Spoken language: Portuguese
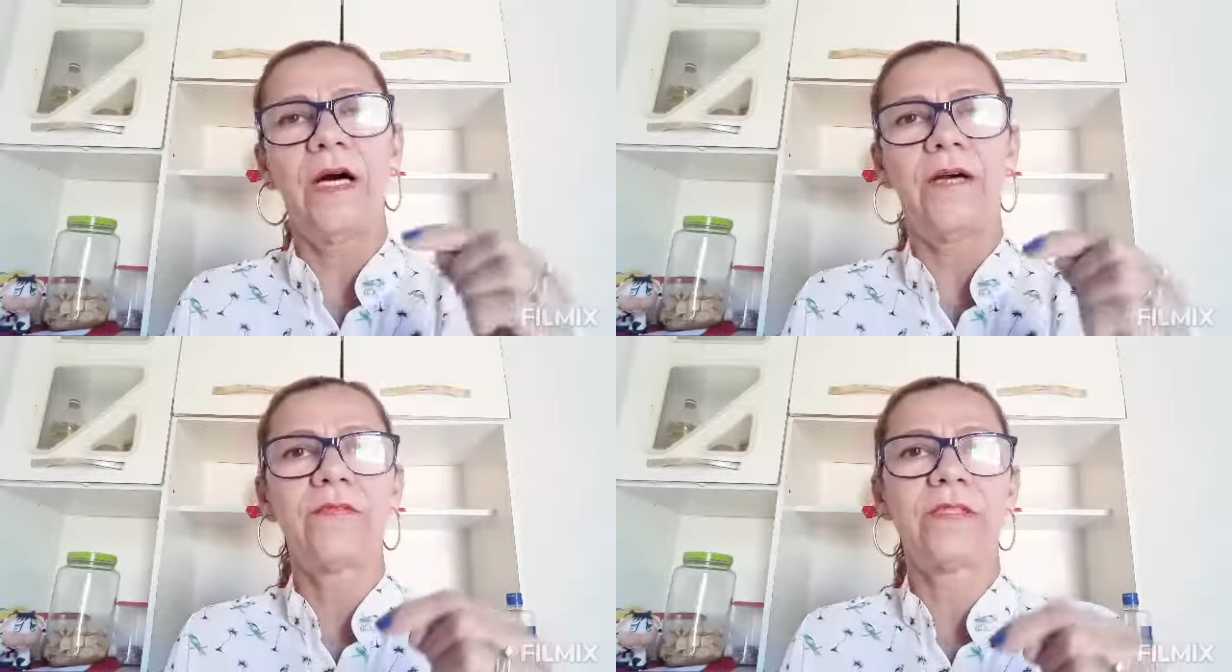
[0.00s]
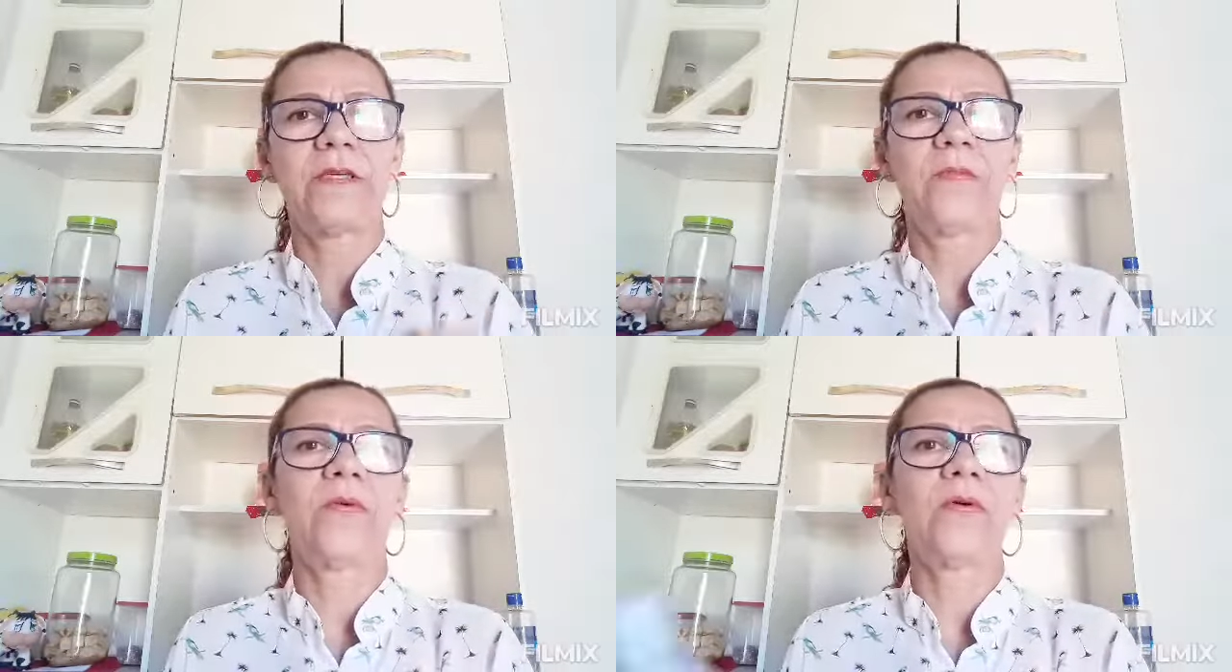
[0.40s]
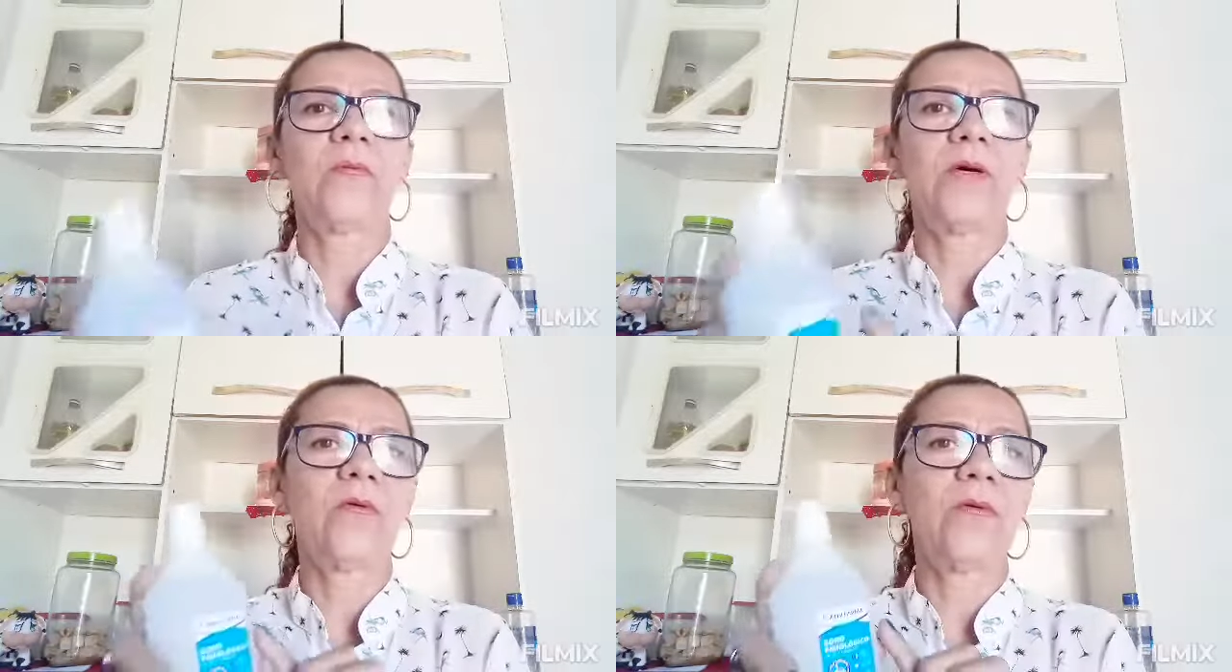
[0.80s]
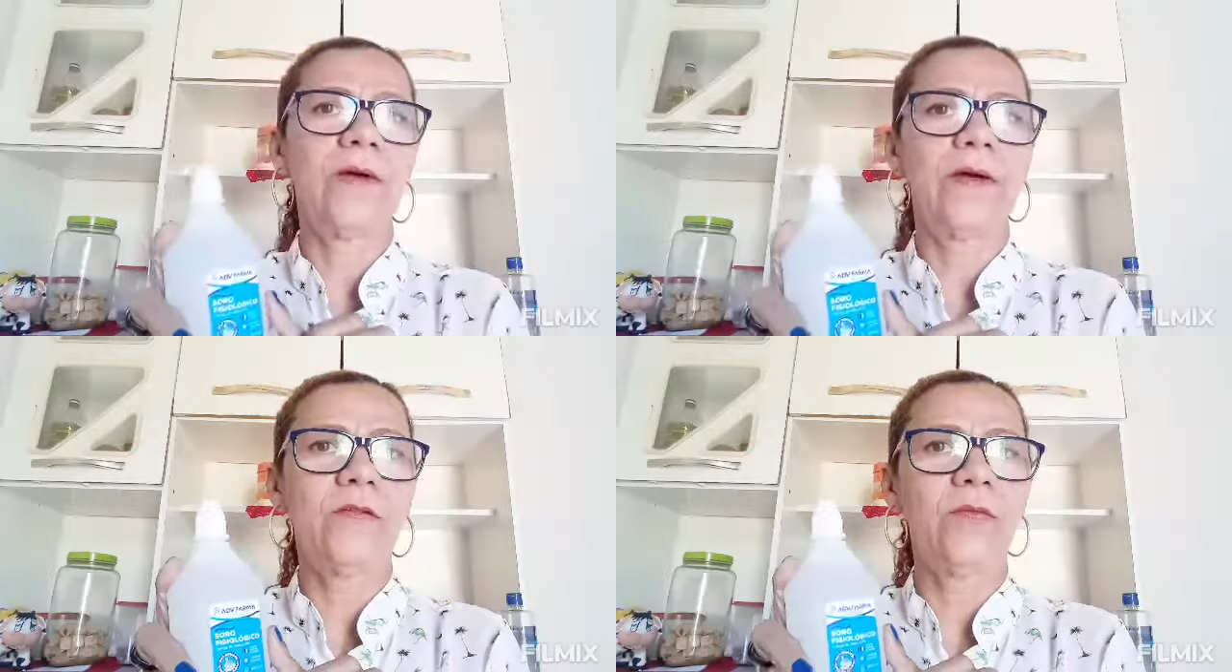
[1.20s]
aí você põe uma
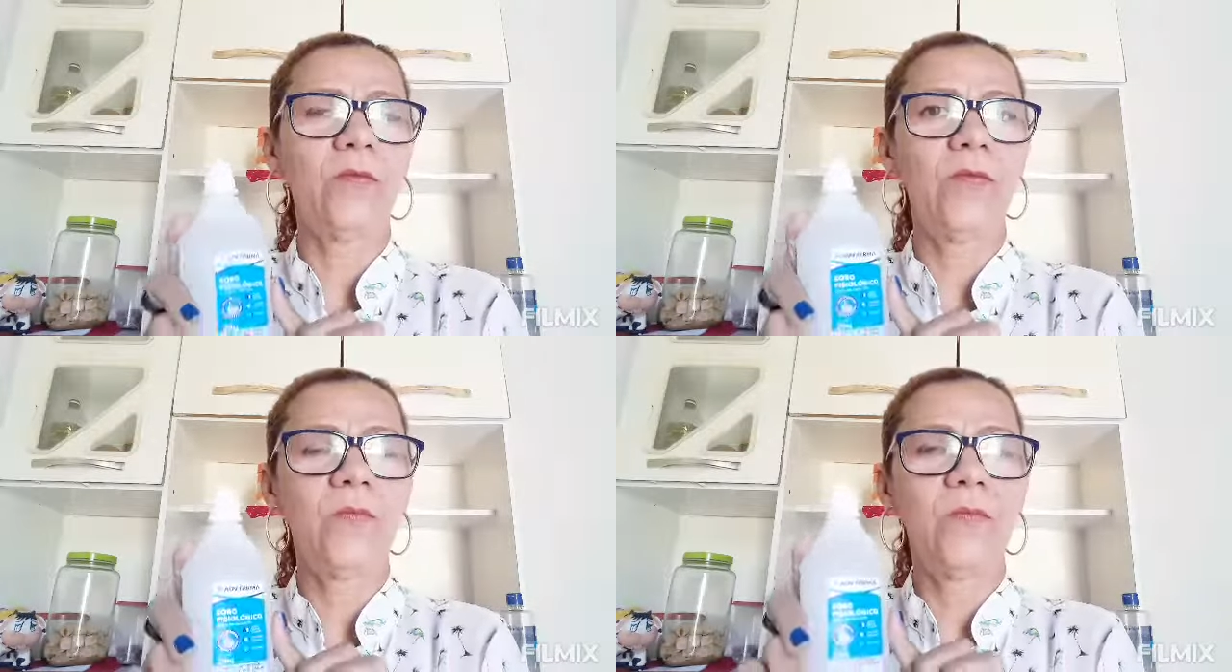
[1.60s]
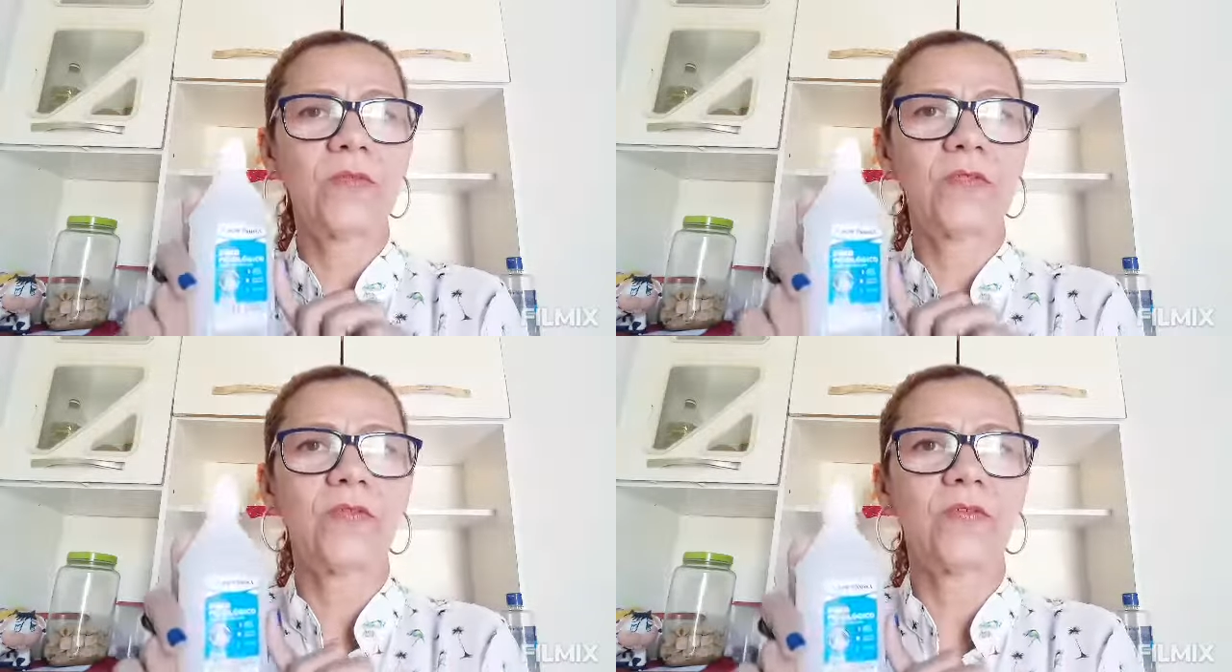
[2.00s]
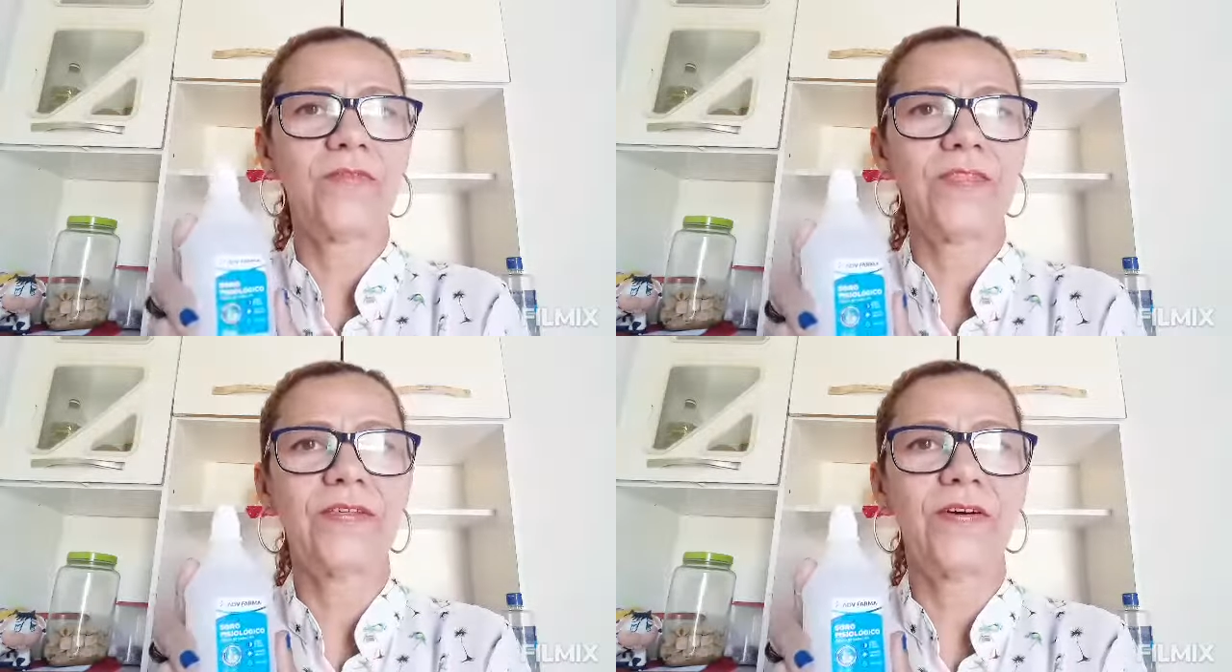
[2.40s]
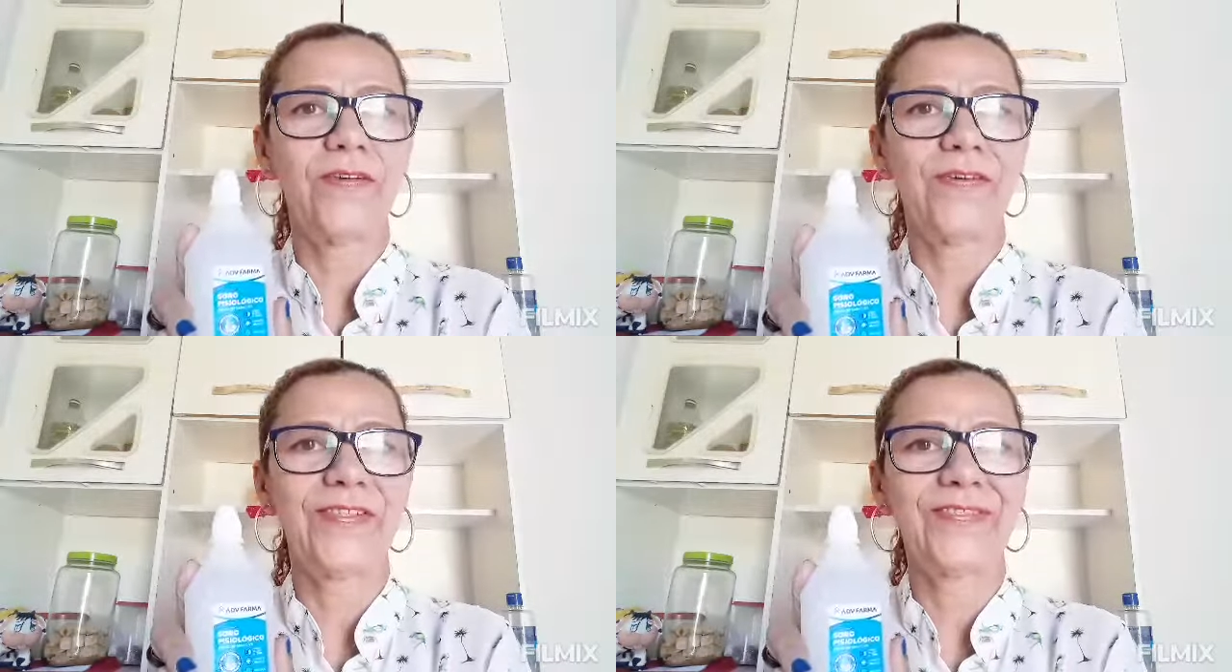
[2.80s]
colher do soro
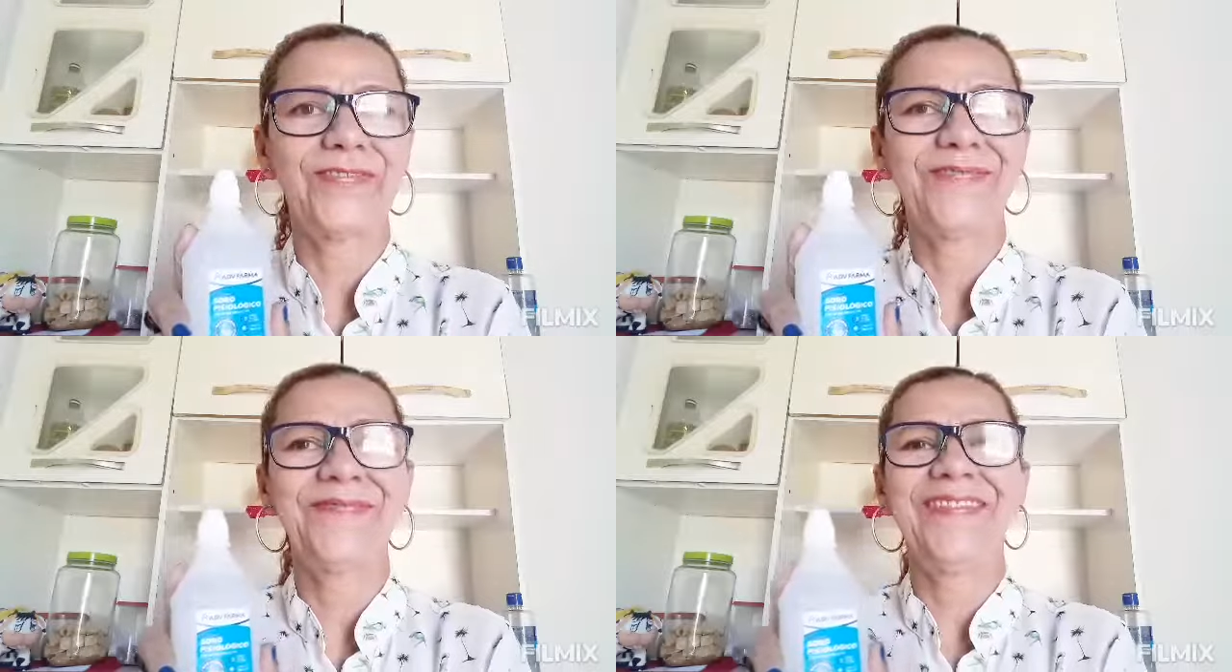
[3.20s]
fisiológico